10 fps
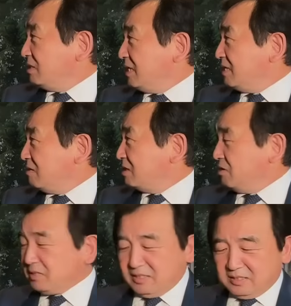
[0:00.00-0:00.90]
这条
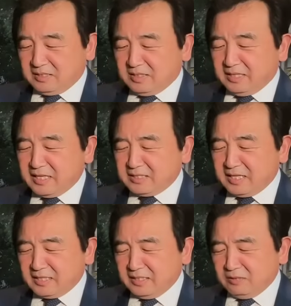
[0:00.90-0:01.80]
消息是几天
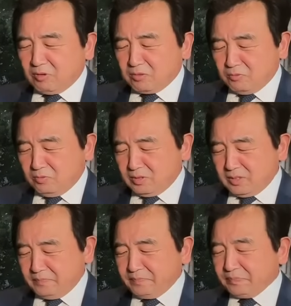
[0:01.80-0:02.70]
前的一段故事。
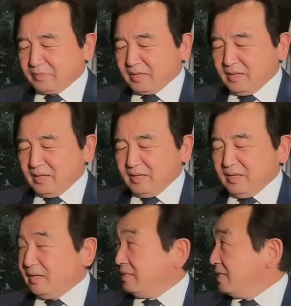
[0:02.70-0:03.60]

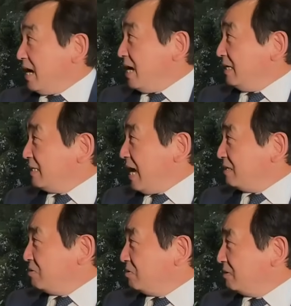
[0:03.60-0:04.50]
那他
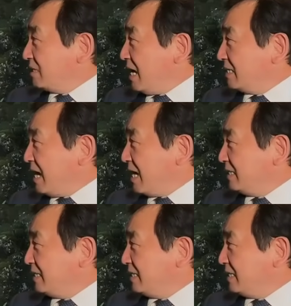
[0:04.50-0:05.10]
就他大概